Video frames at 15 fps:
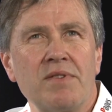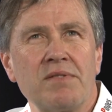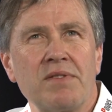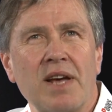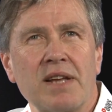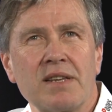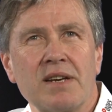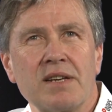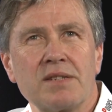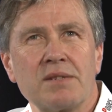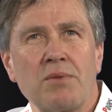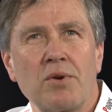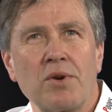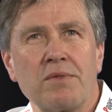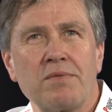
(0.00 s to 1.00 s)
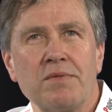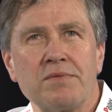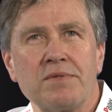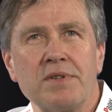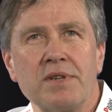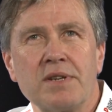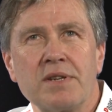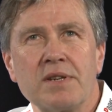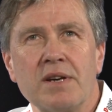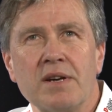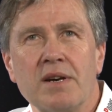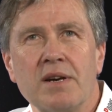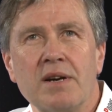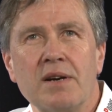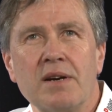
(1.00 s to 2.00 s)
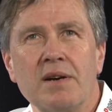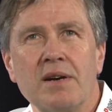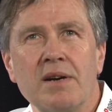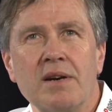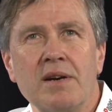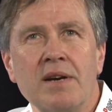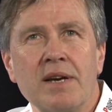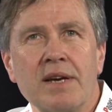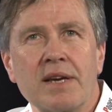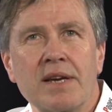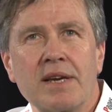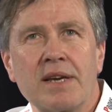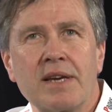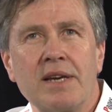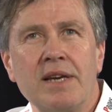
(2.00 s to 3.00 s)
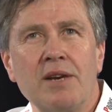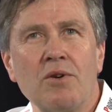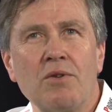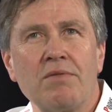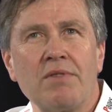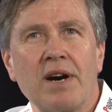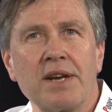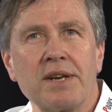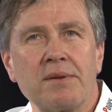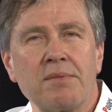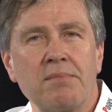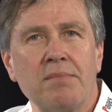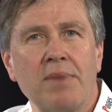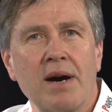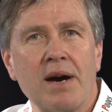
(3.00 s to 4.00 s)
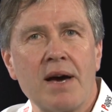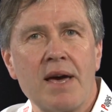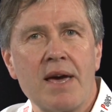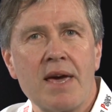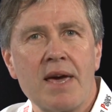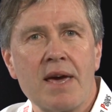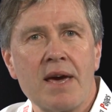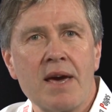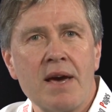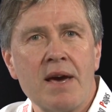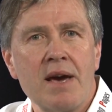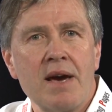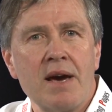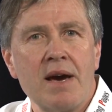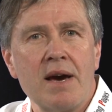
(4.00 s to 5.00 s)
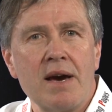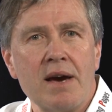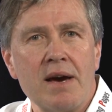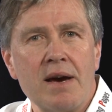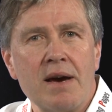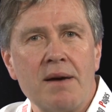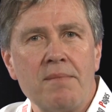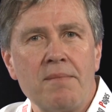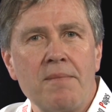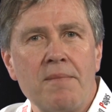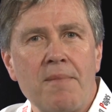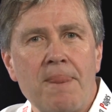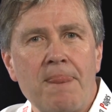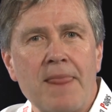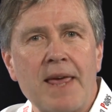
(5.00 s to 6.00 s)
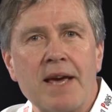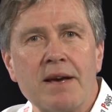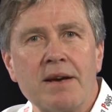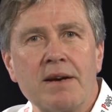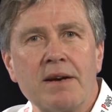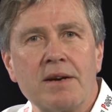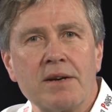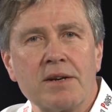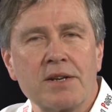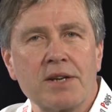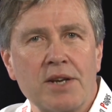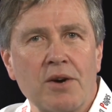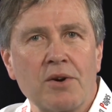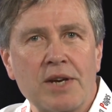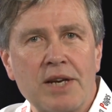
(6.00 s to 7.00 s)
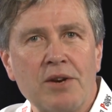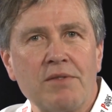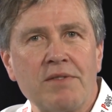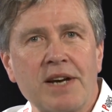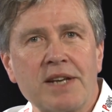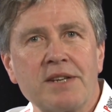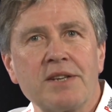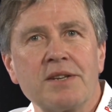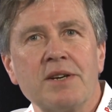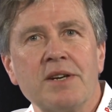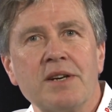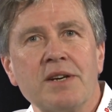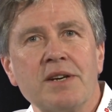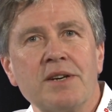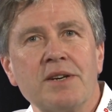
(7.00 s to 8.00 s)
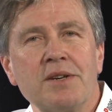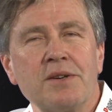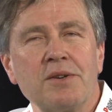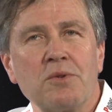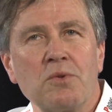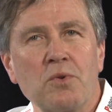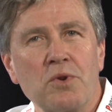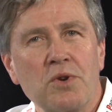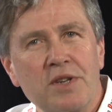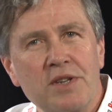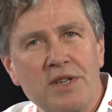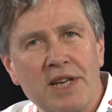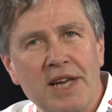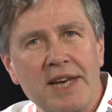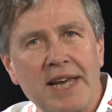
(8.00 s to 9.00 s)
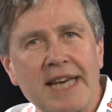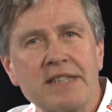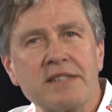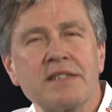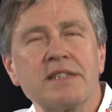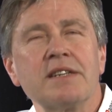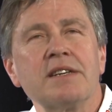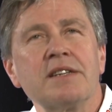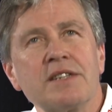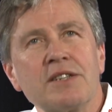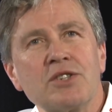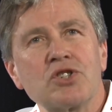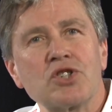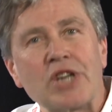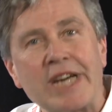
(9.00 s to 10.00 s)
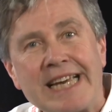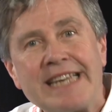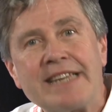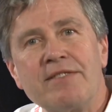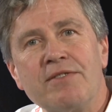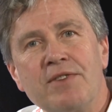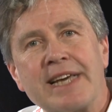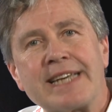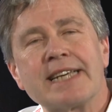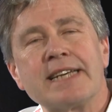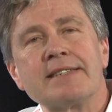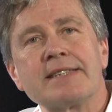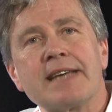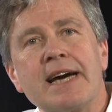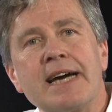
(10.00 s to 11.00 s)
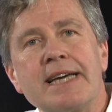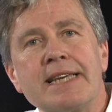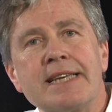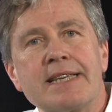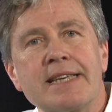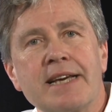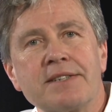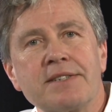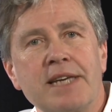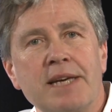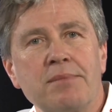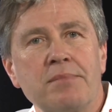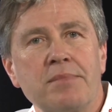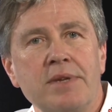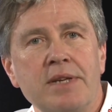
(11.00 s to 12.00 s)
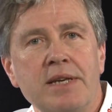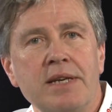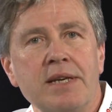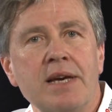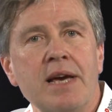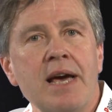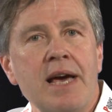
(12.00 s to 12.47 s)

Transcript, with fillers: was hat er, 250 äh, Kilowatt bei, ähm, nee, äh, genau, Kilowatt. Äh, und der nächste Schritt wird dann sein, dass eben die